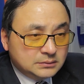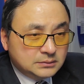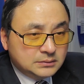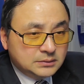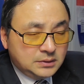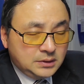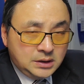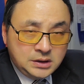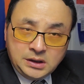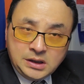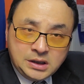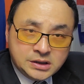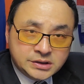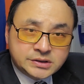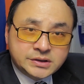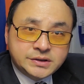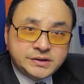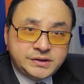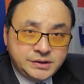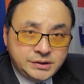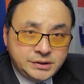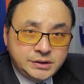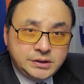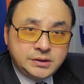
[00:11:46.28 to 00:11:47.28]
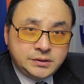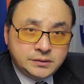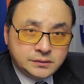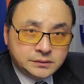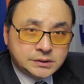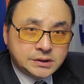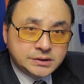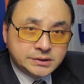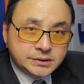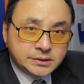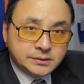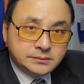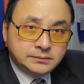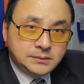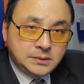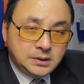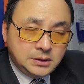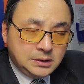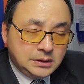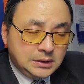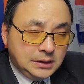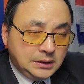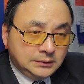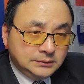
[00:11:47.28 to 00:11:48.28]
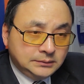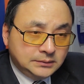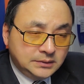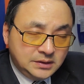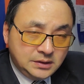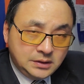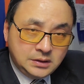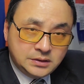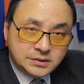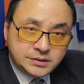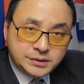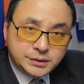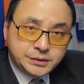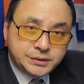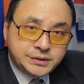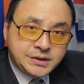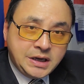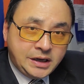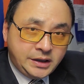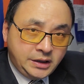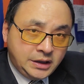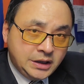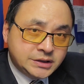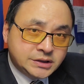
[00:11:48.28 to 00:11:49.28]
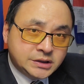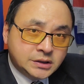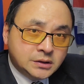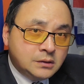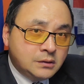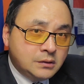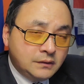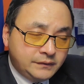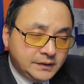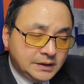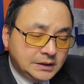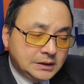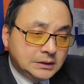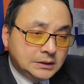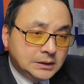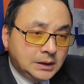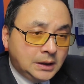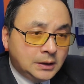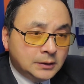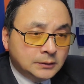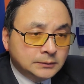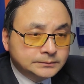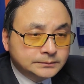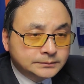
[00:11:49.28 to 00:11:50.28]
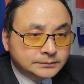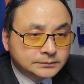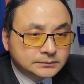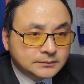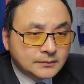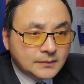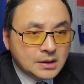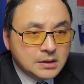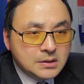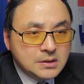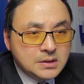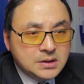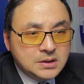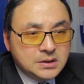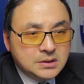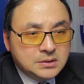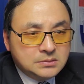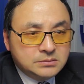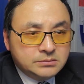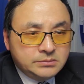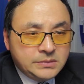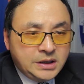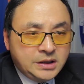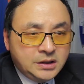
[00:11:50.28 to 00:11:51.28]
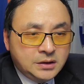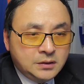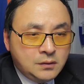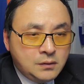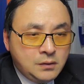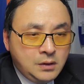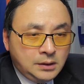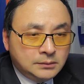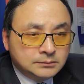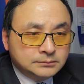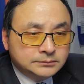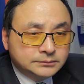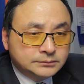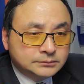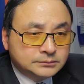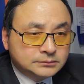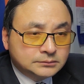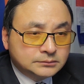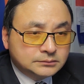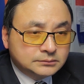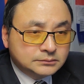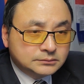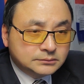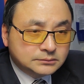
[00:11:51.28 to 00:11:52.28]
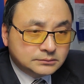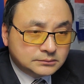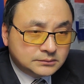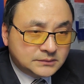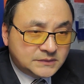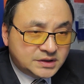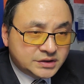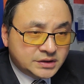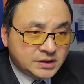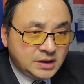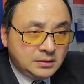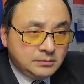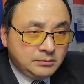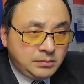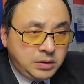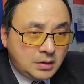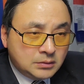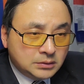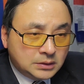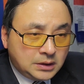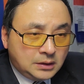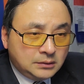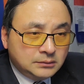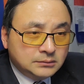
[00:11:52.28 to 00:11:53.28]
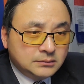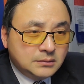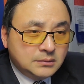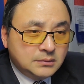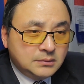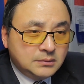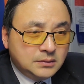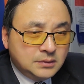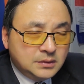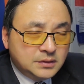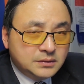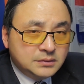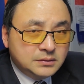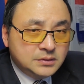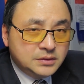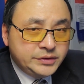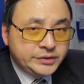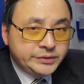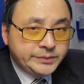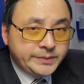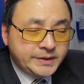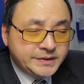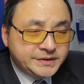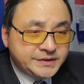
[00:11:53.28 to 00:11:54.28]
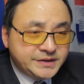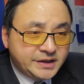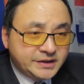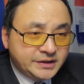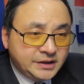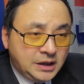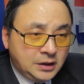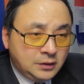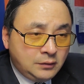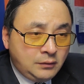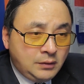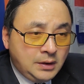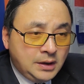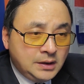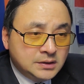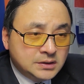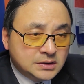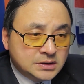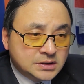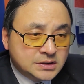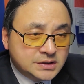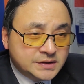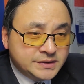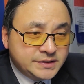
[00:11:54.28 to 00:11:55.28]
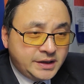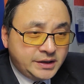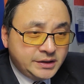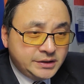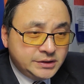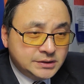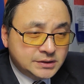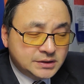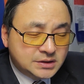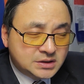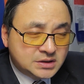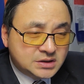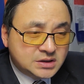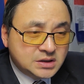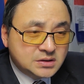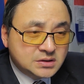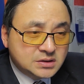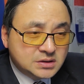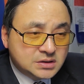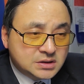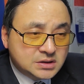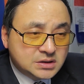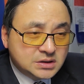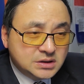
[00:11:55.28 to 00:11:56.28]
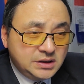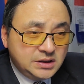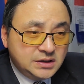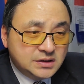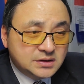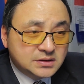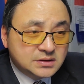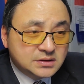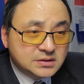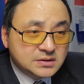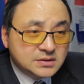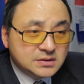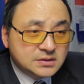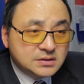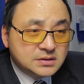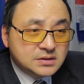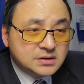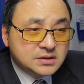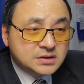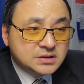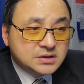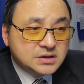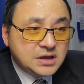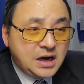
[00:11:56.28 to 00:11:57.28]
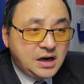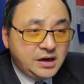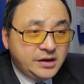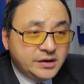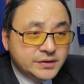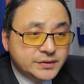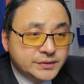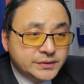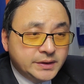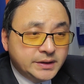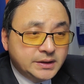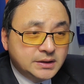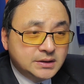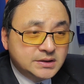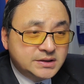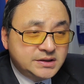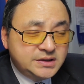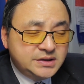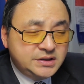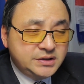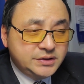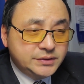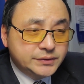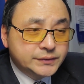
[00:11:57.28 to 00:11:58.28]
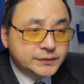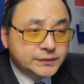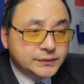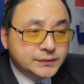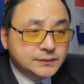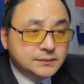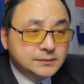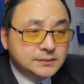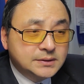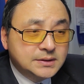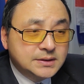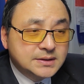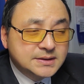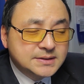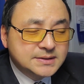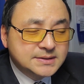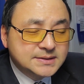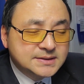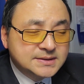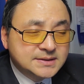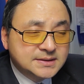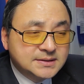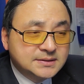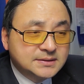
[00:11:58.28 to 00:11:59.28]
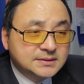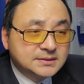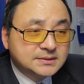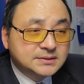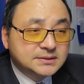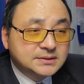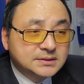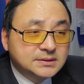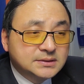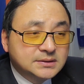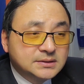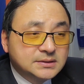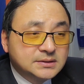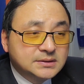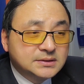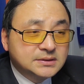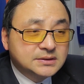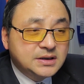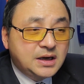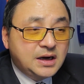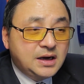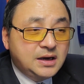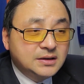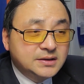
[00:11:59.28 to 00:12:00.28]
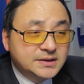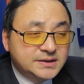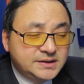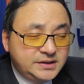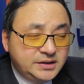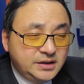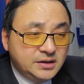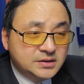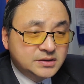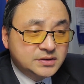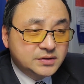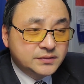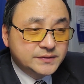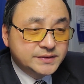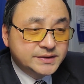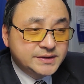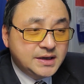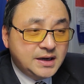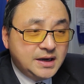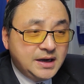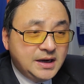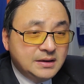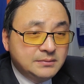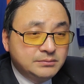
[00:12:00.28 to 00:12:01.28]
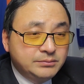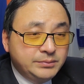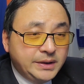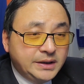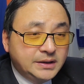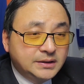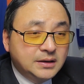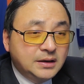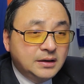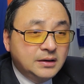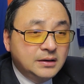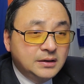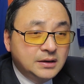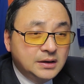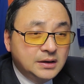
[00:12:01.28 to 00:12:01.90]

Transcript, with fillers: 荷兰是经济优等生啊，产业结构也非常的好。美国知音报道，日本检察官十三日正式以杀人罪起诉刺杀前首相安倍的。